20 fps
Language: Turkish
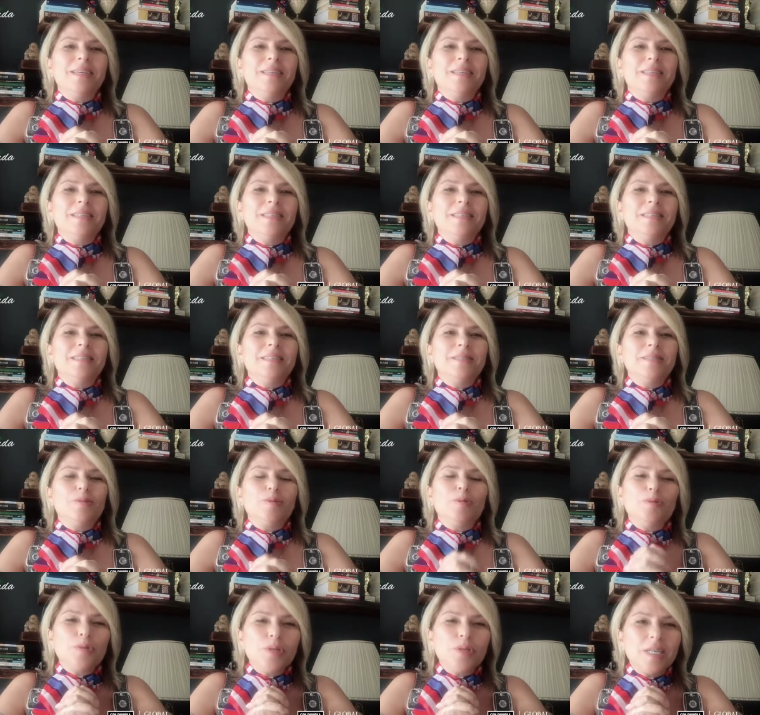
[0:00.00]
E,
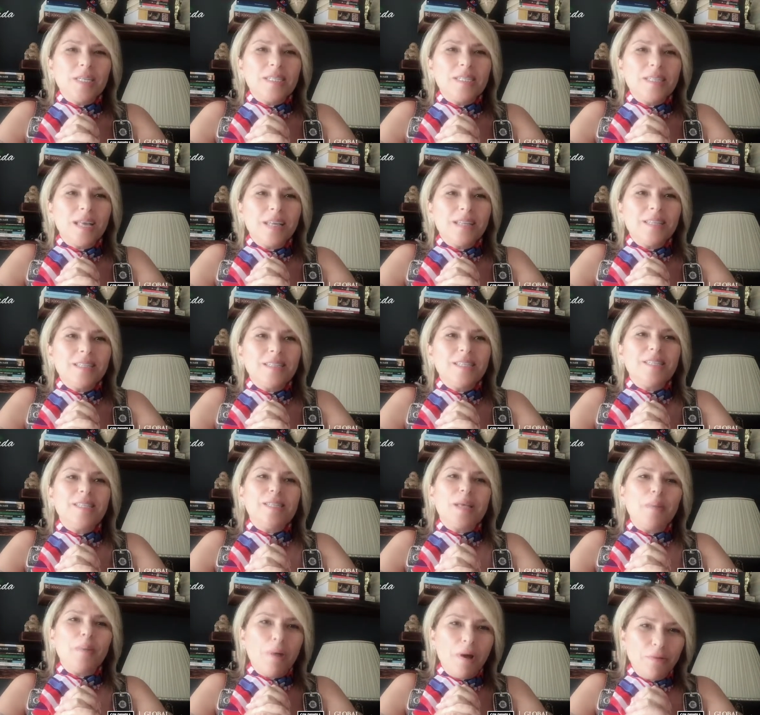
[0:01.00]
sürçülisan
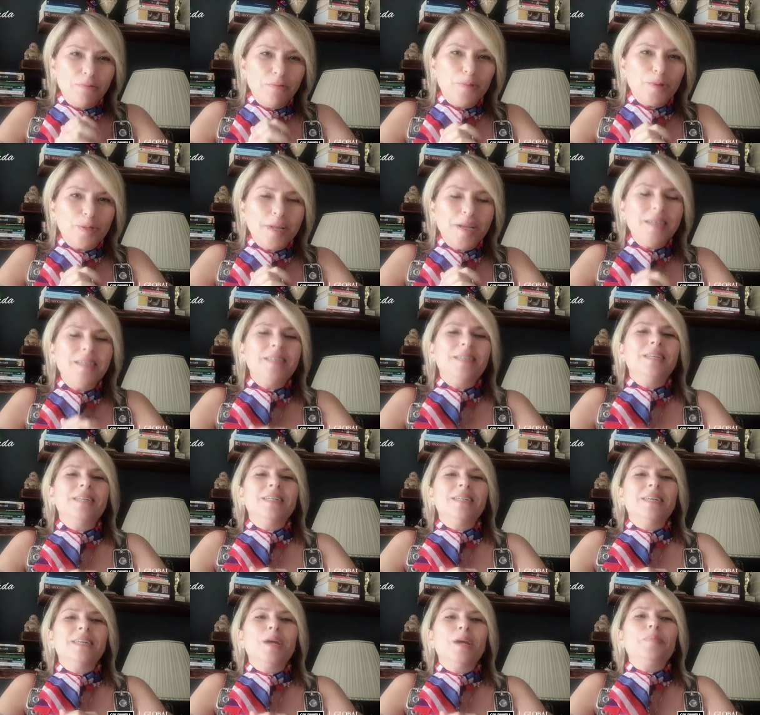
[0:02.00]
ettiysem affola.
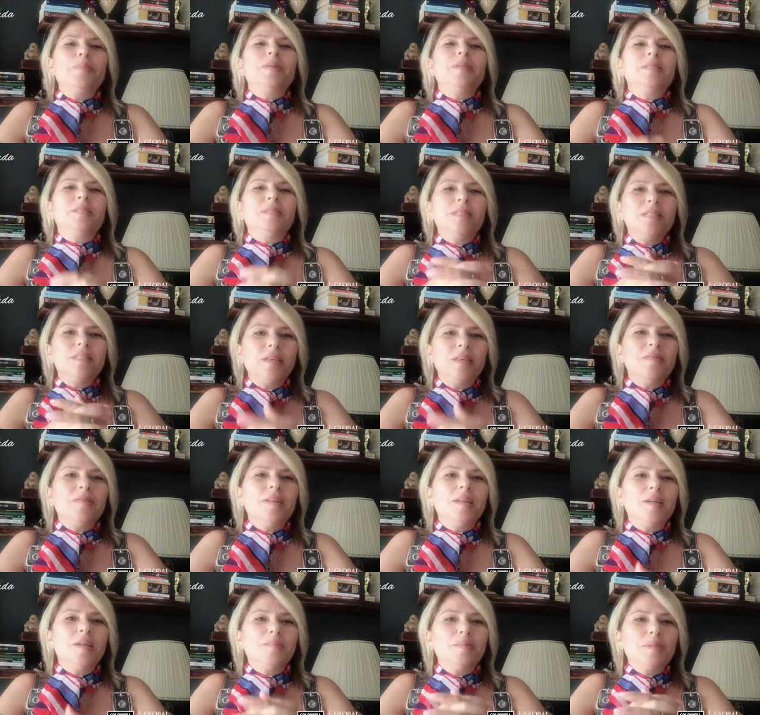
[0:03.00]
Hepinize
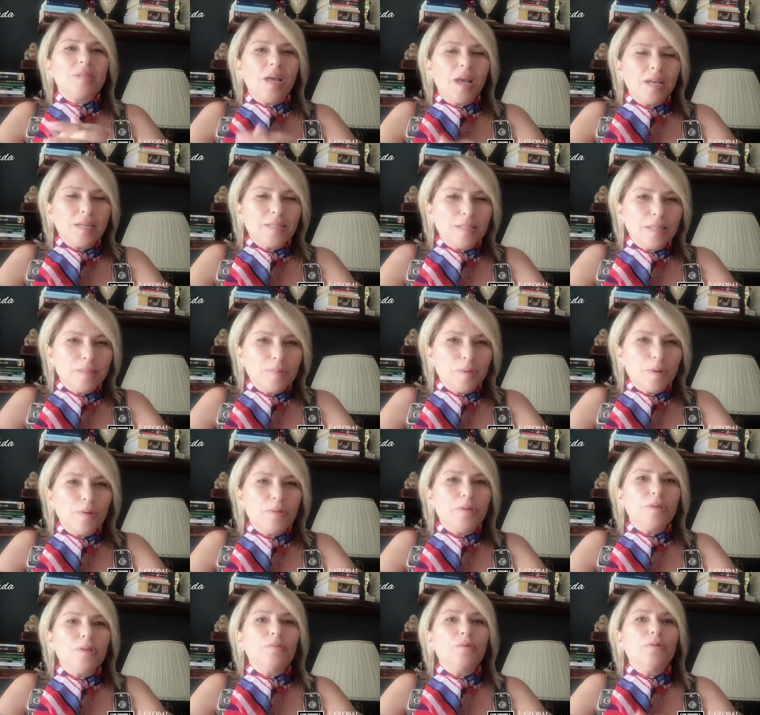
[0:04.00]
sevgilerimi, saygılarımı
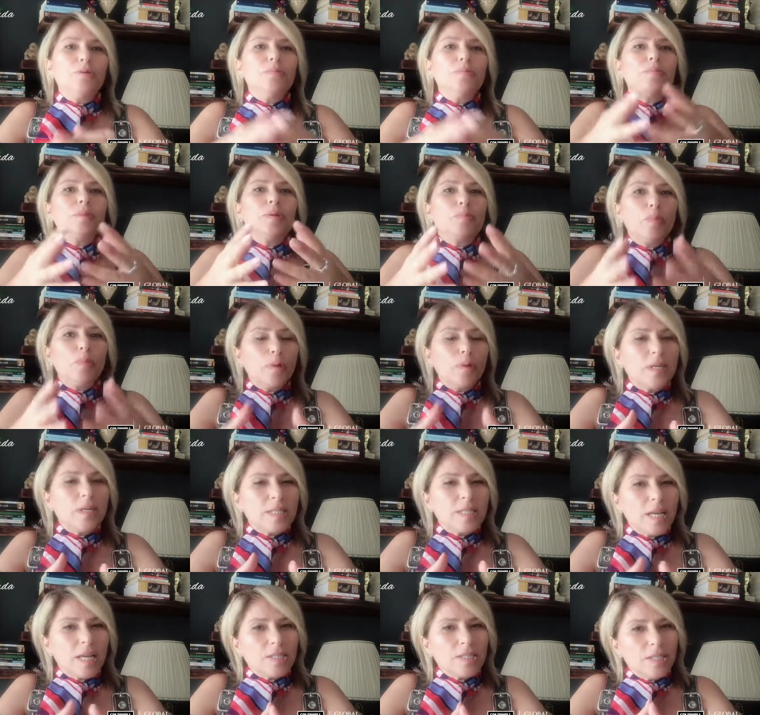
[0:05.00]
gönderiyorum. Bol
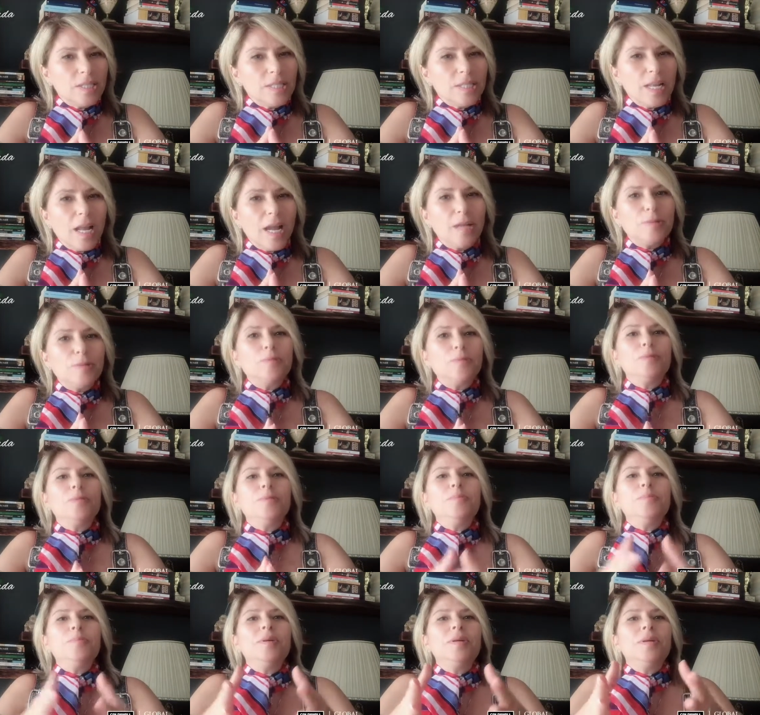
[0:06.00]
kazançlı işler
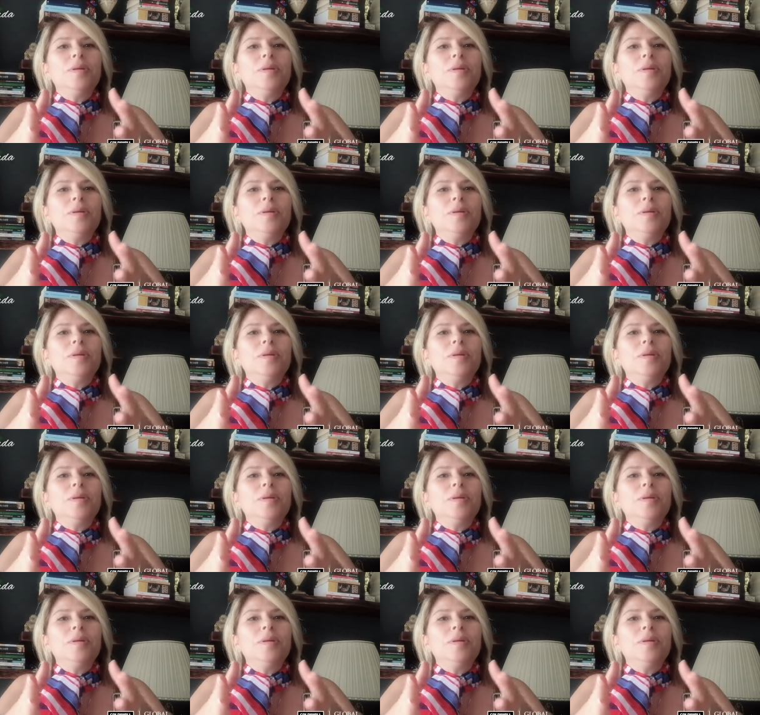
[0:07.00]
diyorum.